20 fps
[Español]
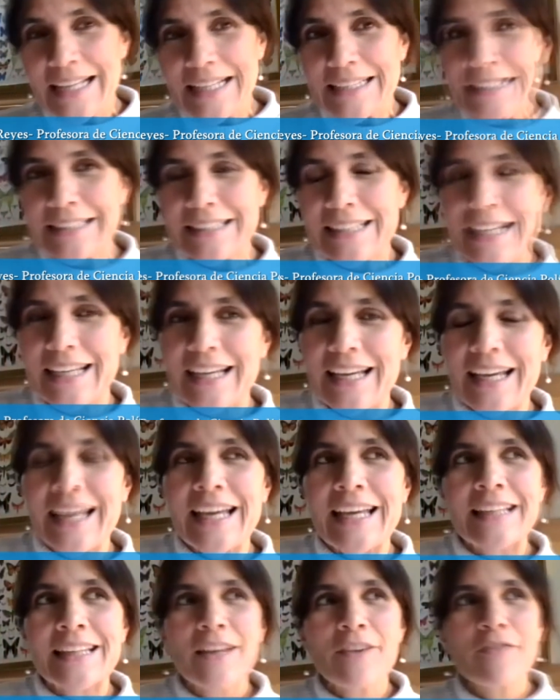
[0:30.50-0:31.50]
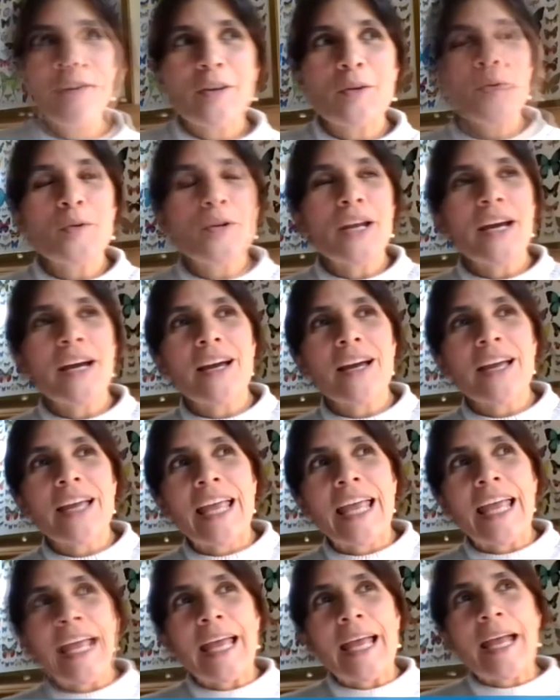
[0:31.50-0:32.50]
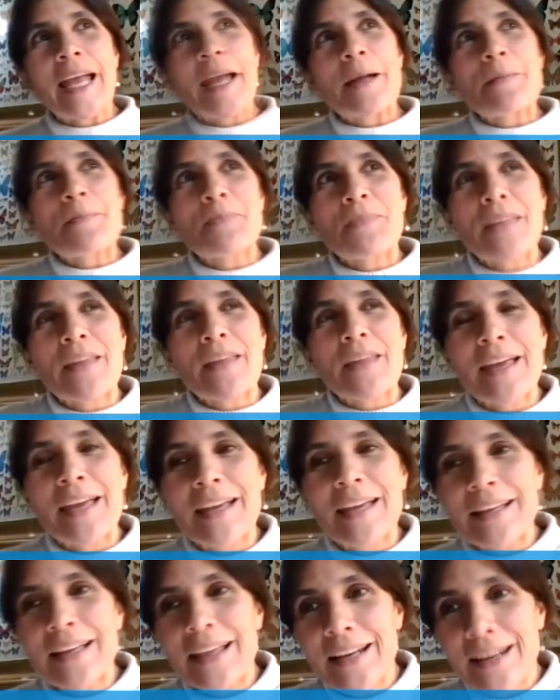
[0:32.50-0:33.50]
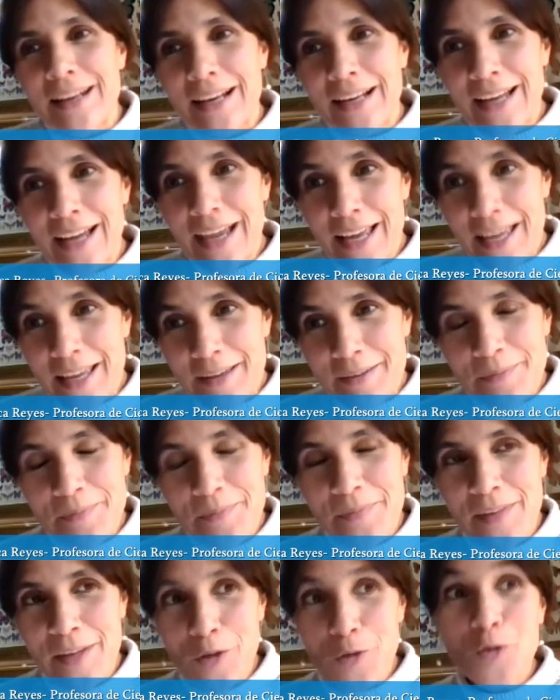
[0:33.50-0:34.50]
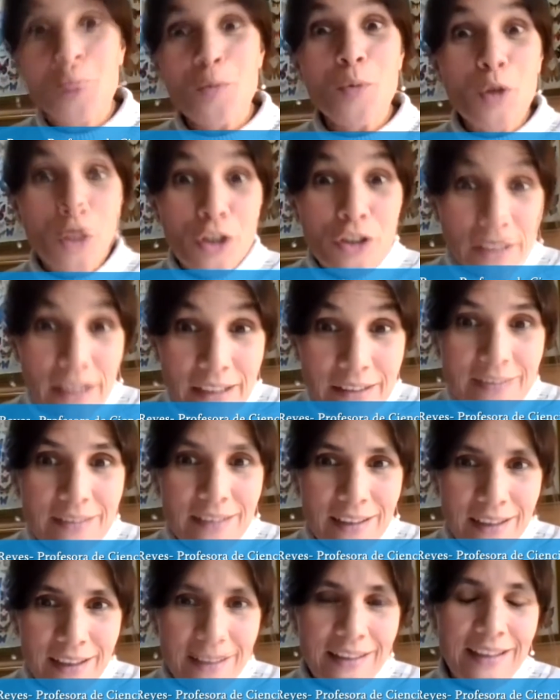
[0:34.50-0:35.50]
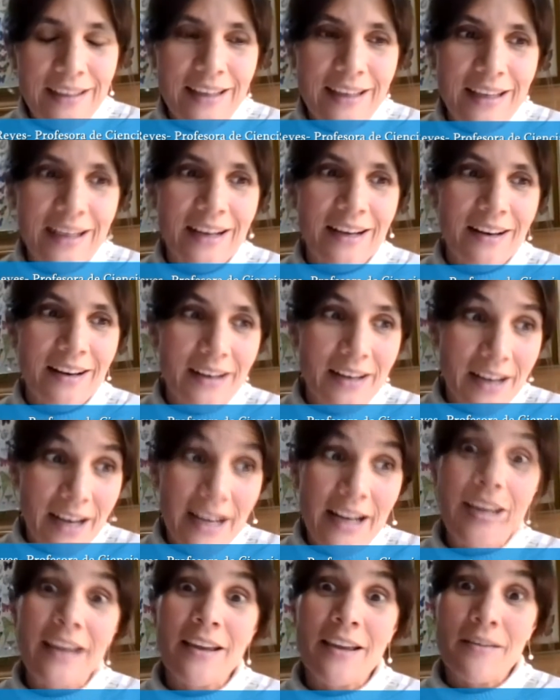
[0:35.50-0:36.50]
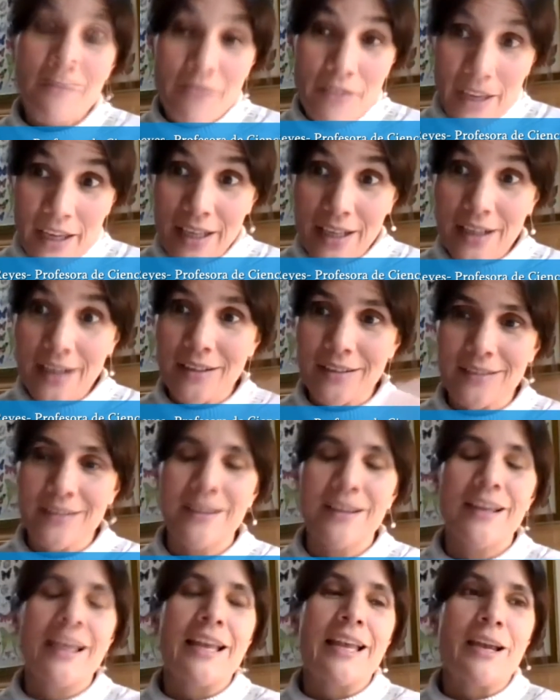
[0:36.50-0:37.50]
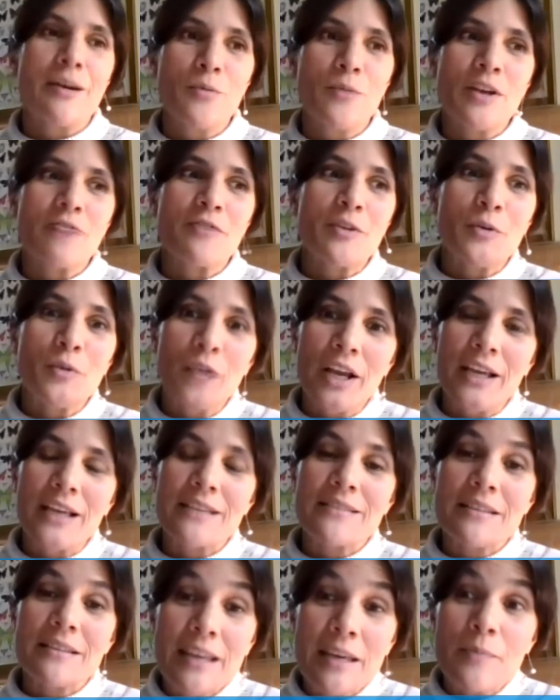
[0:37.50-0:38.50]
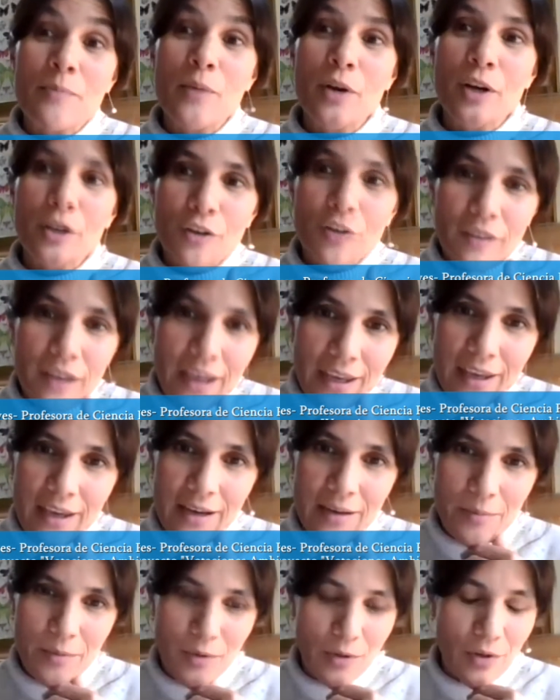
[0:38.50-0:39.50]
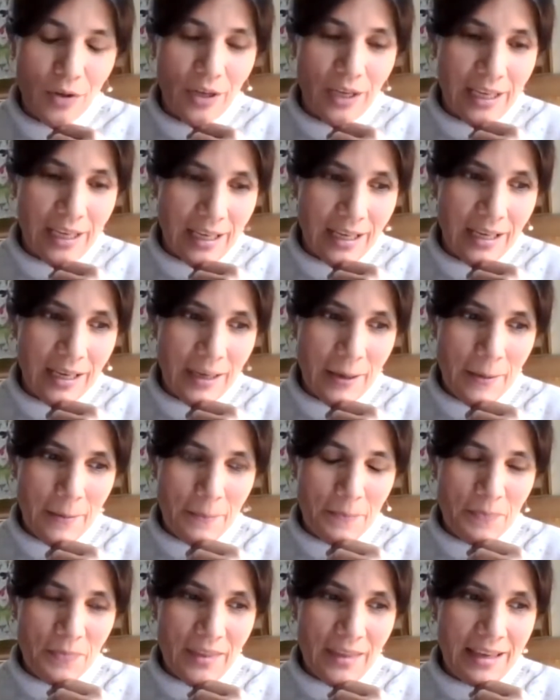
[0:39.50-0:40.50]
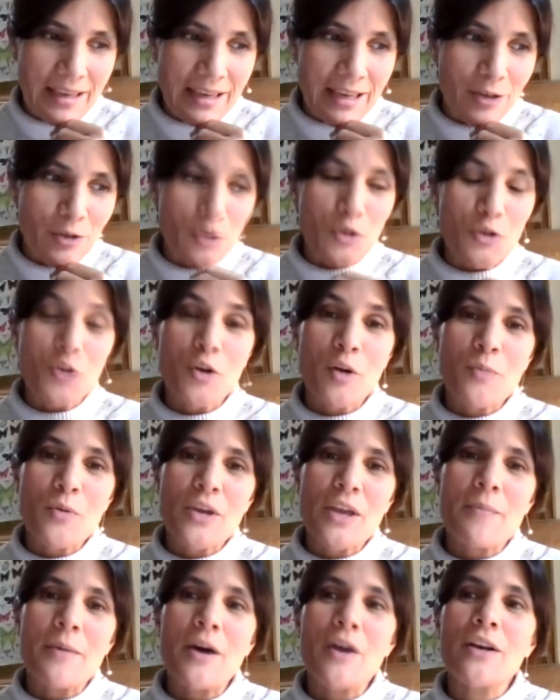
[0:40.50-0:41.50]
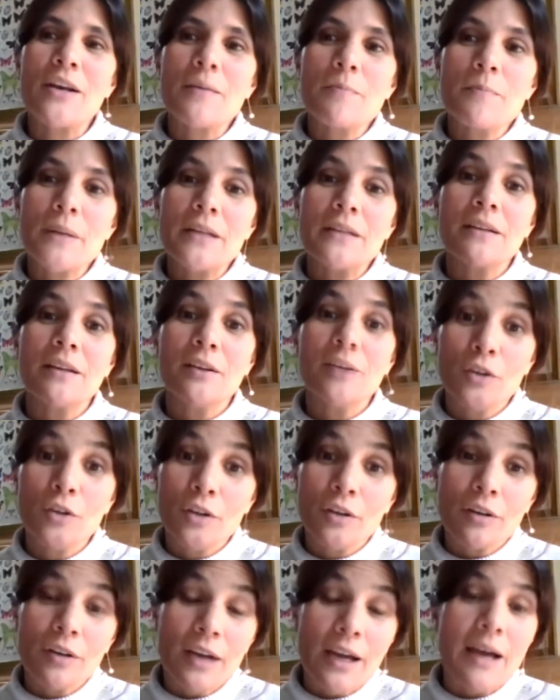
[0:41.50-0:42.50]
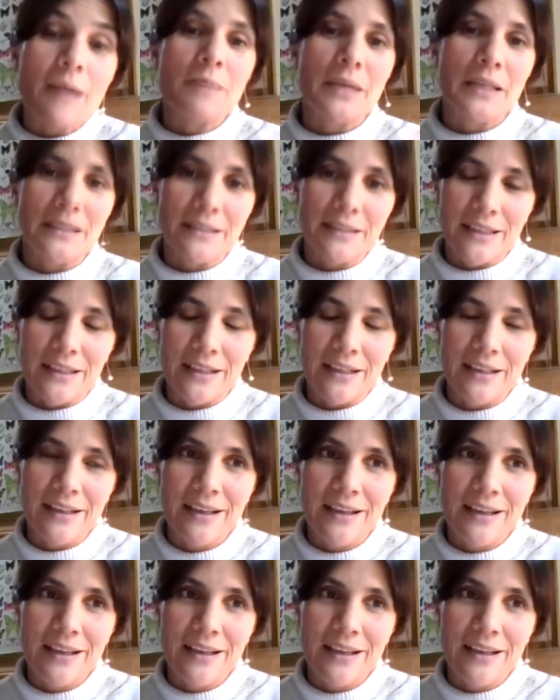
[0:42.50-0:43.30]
Sí, esta figura eh, es, en realidad yo estoy muy contenta de rever una figura que hace tiempo que no veíamos, eh, que nosotros hemos llamado el emprendedor ambiental